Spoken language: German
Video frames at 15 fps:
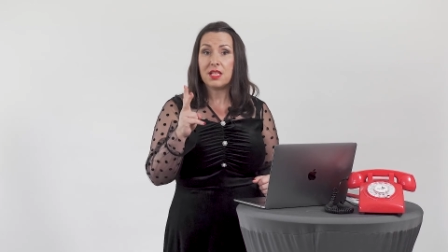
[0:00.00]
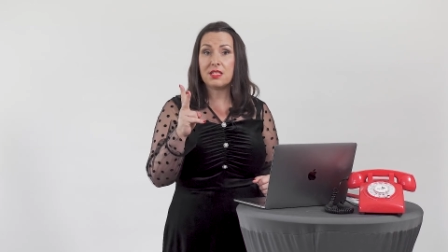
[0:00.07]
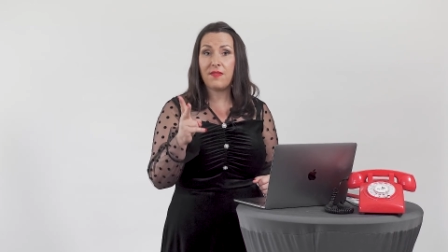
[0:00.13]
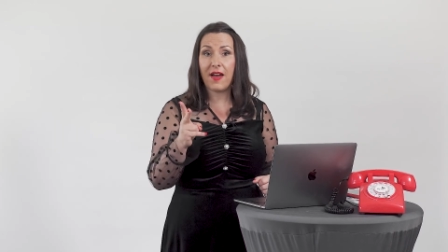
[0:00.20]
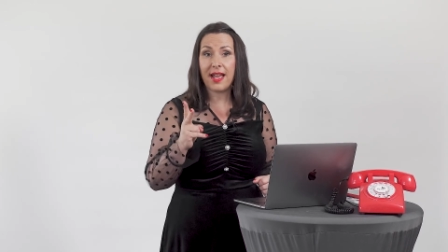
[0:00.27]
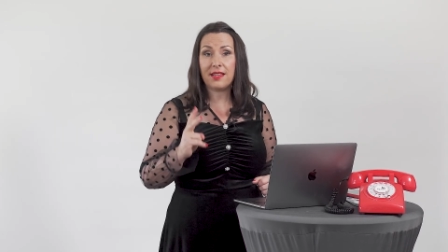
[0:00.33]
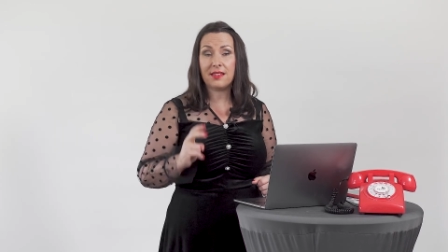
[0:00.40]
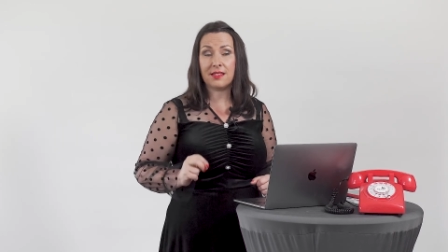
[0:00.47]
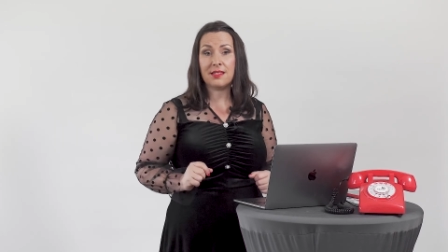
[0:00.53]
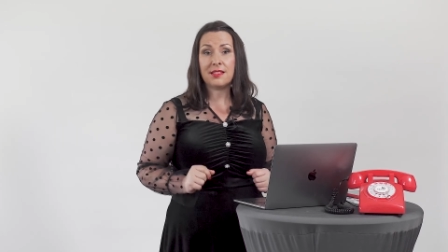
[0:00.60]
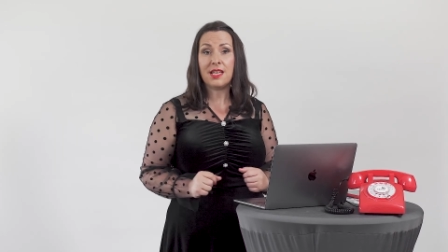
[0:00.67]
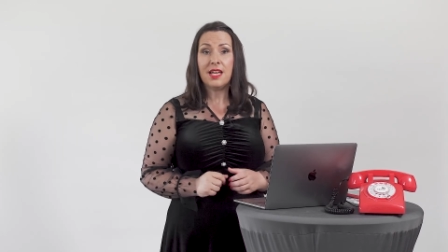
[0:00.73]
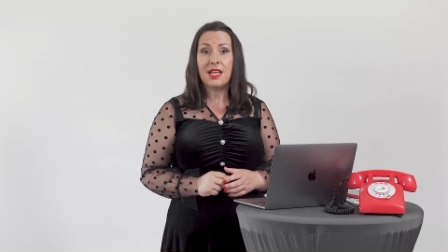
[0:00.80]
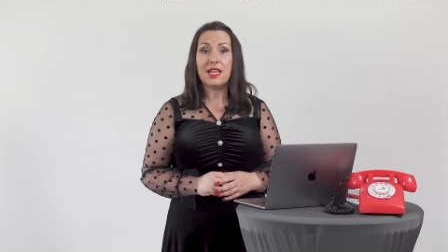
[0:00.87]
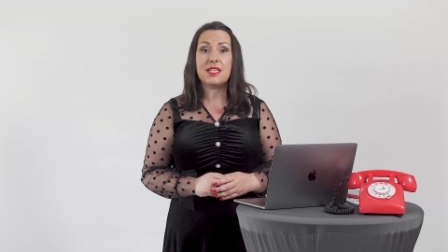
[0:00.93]

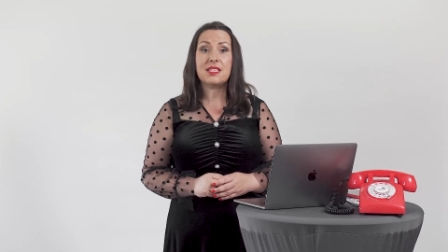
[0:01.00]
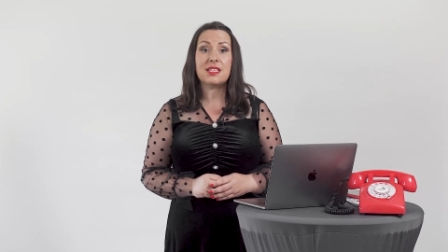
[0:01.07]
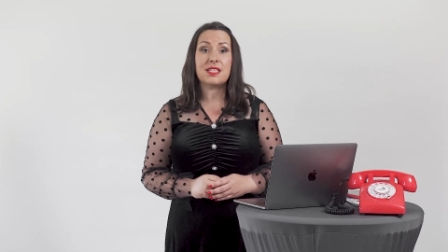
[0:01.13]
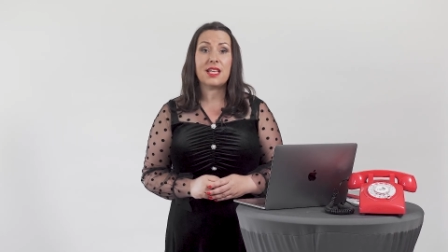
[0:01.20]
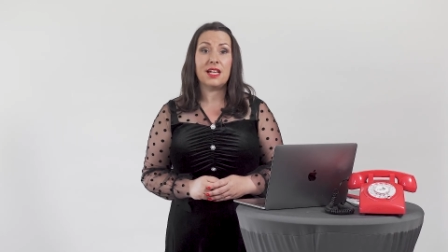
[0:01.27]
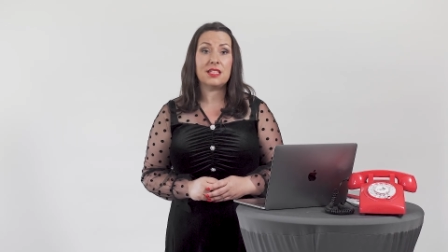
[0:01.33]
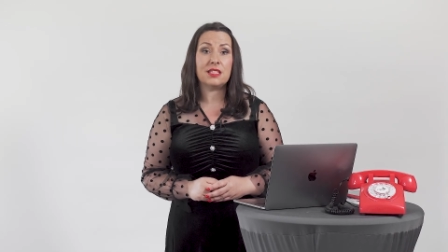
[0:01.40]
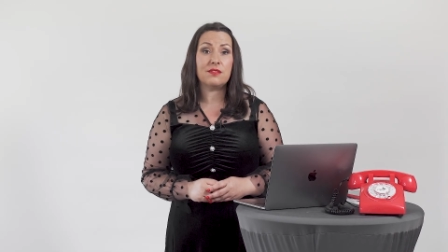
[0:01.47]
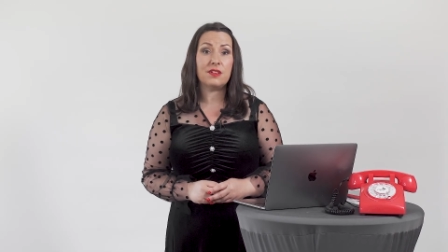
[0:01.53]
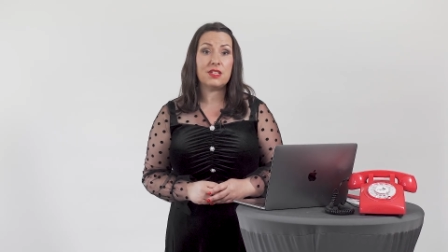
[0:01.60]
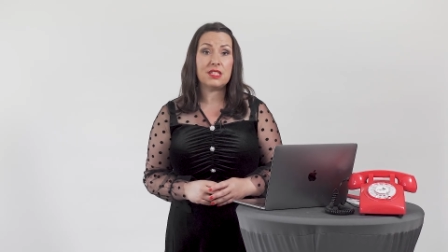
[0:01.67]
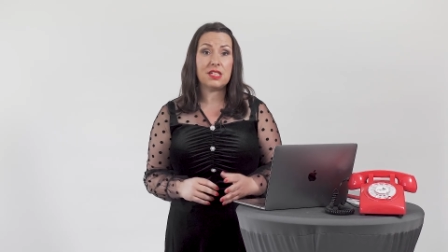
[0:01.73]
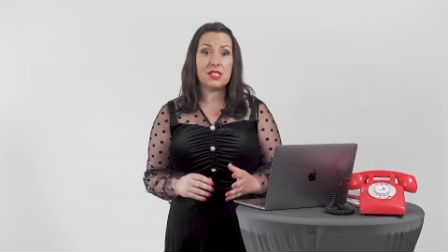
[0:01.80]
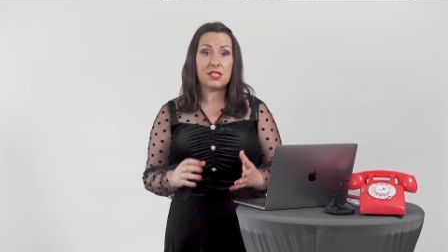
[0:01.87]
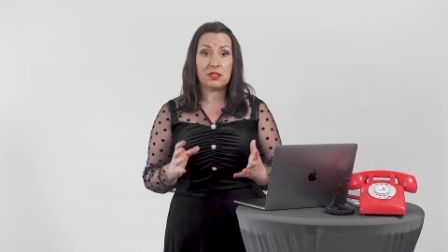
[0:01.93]
Zweitens ist es ganz
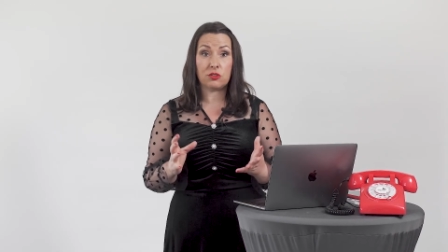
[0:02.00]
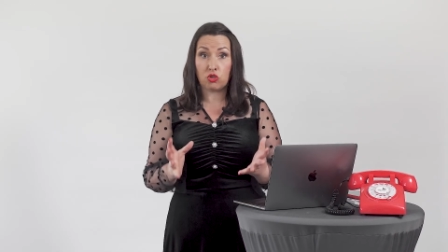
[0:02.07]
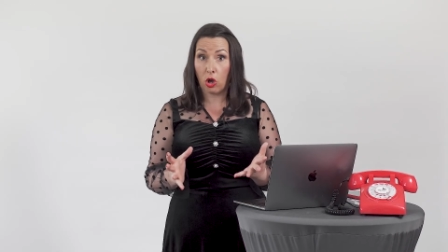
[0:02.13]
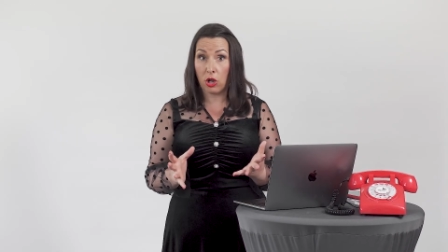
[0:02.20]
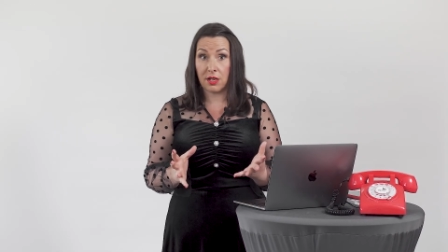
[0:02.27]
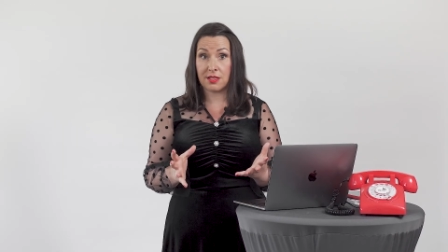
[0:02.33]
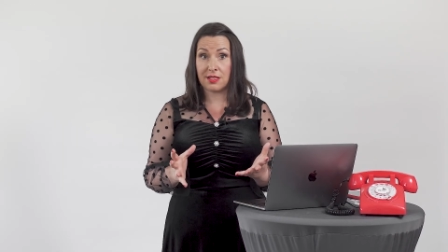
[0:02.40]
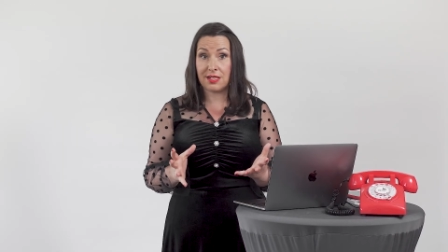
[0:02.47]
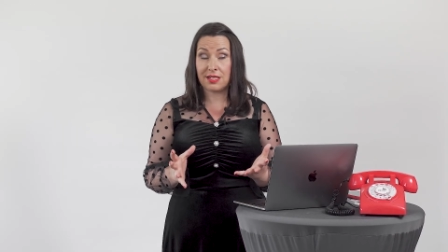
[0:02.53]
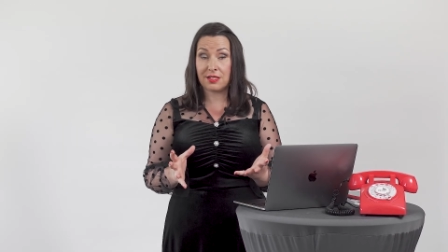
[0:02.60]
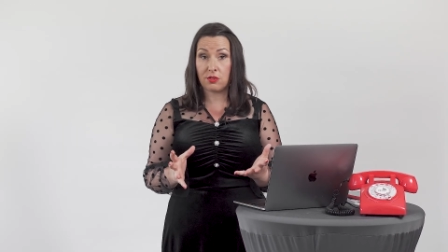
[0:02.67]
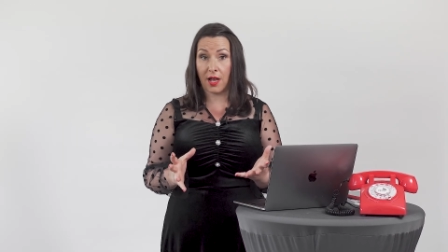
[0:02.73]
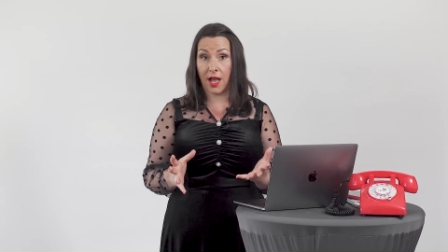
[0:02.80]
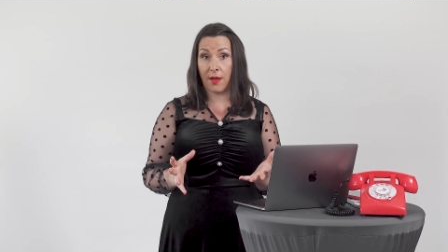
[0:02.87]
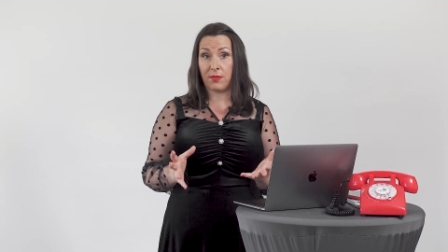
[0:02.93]
wichtig, ein tolles Licht
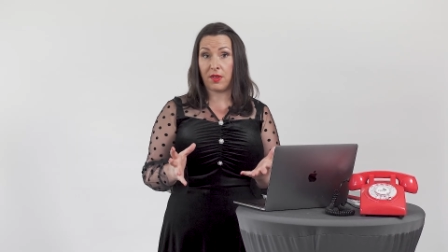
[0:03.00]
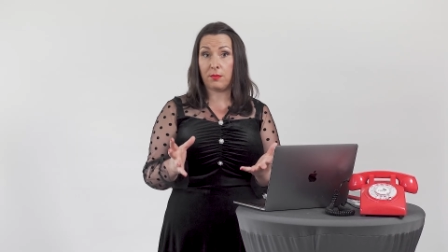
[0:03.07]
zu haben,